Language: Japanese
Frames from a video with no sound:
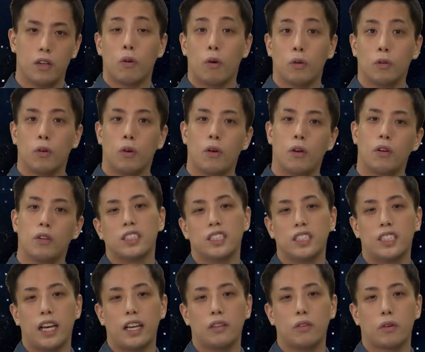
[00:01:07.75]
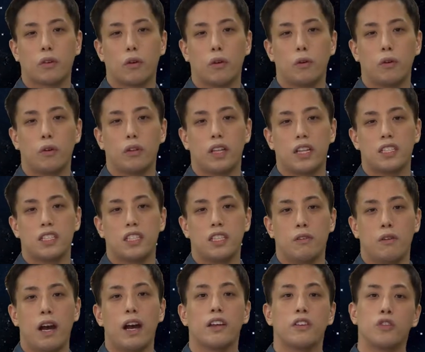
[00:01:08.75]
この時代の恐竜たち
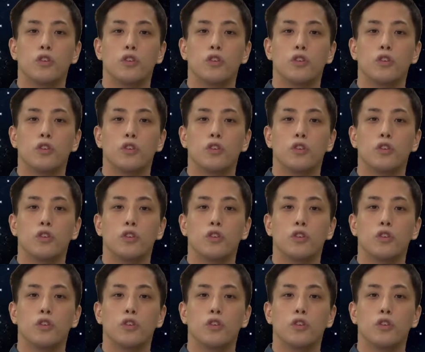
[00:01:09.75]
には